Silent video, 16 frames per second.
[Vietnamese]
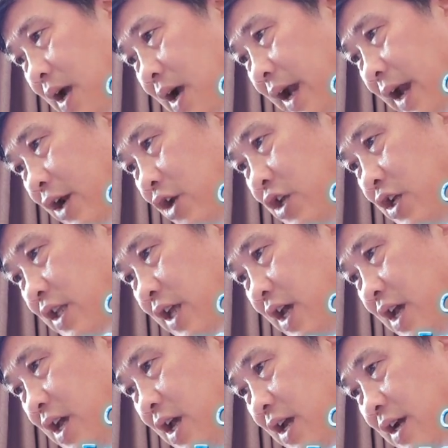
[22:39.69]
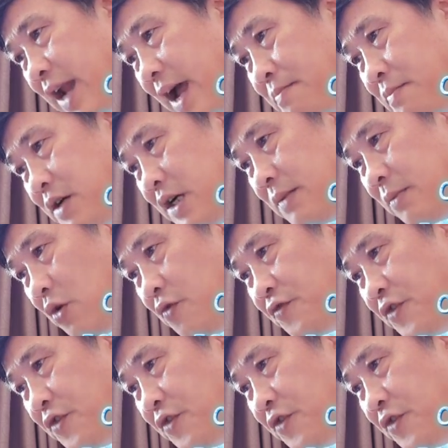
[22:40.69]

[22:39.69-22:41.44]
Nghe nói như thế, đám người bốn